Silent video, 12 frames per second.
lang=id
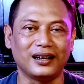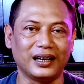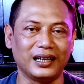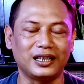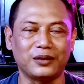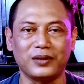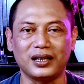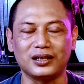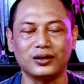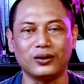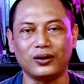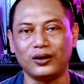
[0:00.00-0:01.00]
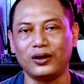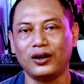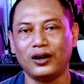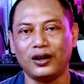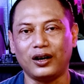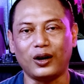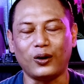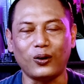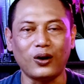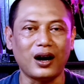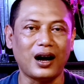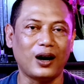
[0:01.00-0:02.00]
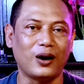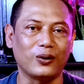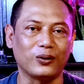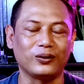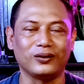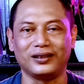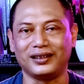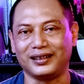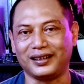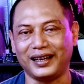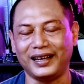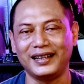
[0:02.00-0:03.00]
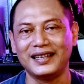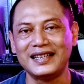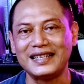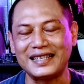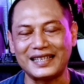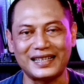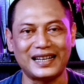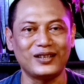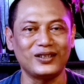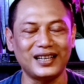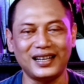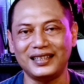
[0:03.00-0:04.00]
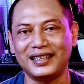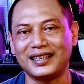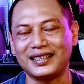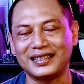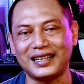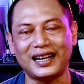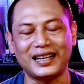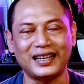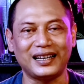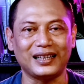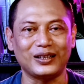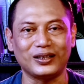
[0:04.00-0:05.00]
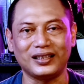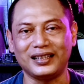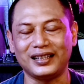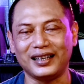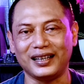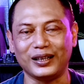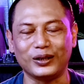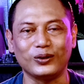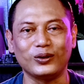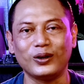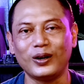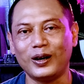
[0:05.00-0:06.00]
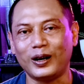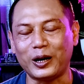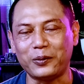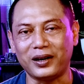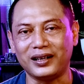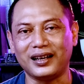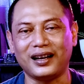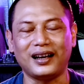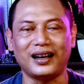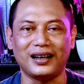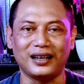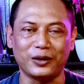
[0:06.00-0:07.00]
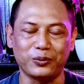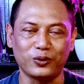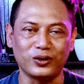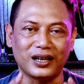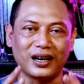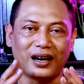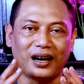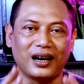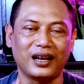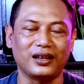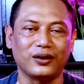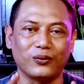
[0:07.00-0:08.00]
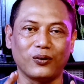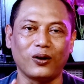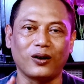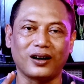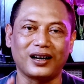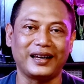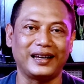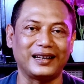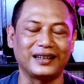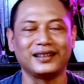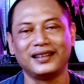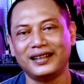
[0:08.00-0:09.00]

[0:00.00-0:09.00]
Nah, ini termasuk know-how. Oke. Selanjutnya yang terakhir atau yang ketiga yaitu namanya Anda punya networking.